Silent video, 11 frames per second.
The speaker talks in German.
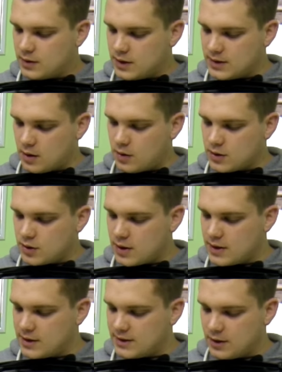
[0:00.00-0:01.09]
den,
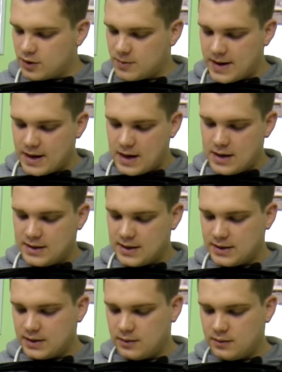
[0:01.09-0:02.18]
äh, den CO2-Gehalt
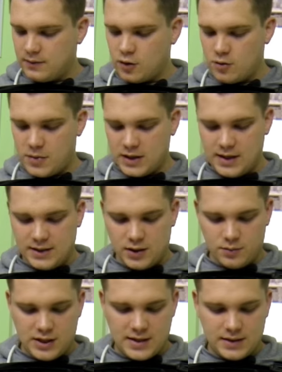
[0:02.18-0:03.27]
testen, wir können
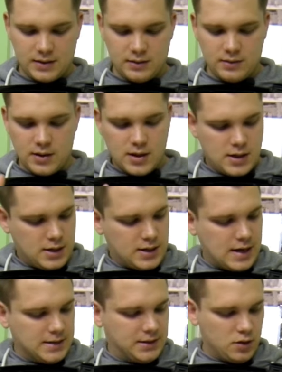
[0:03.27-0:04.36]
Magnesium testen,
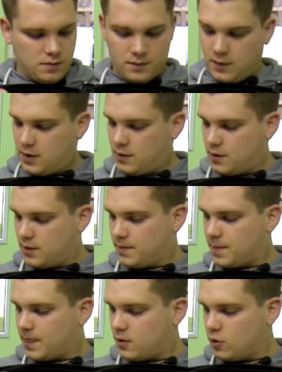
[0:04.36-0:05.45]
Calcium
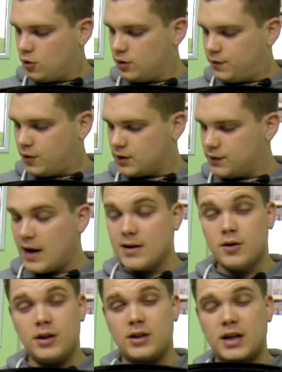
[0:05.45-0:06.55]
und Phosphat
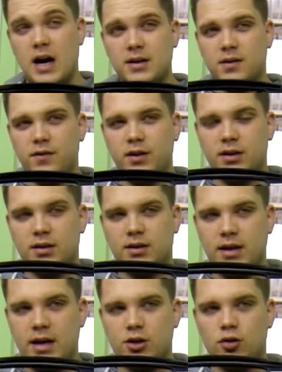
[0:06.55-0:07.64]
und Nitrat, die wichtigsten
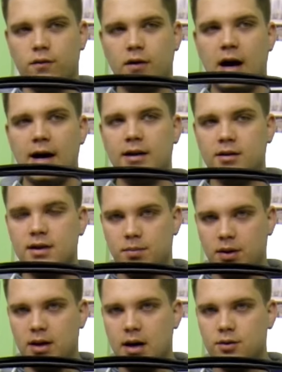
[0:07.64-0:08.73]
Nährstoffe eigentlich des
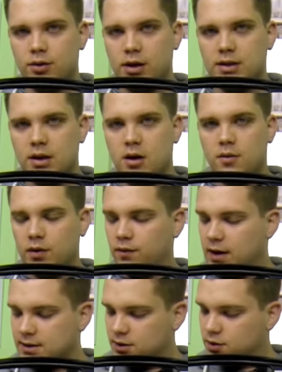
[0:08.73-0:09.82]
NPK-Düngers, um die
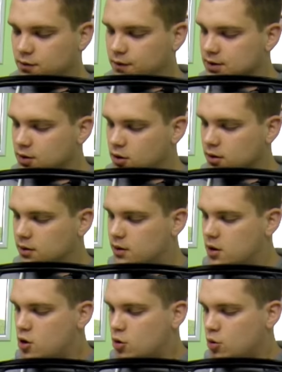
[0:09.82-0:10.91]
Pflanzen zu versorgen
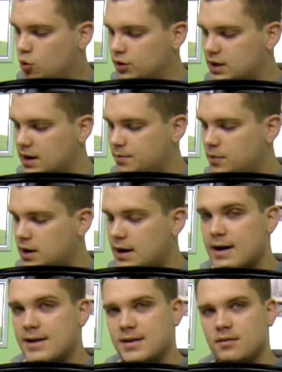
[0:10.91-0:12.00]
und eben
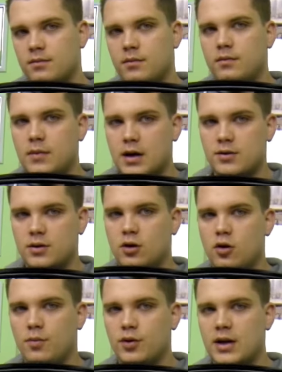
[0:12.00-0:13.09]
Eisen, also die
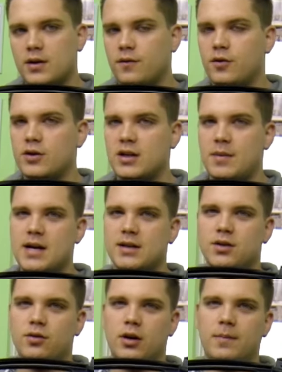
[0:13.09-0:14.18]
Komponente von unserem
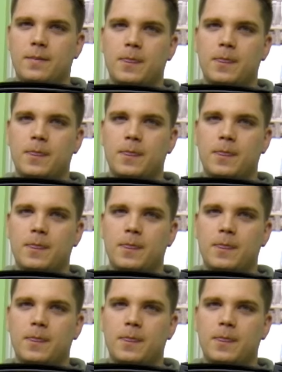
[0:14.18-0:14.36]
Eisendünger.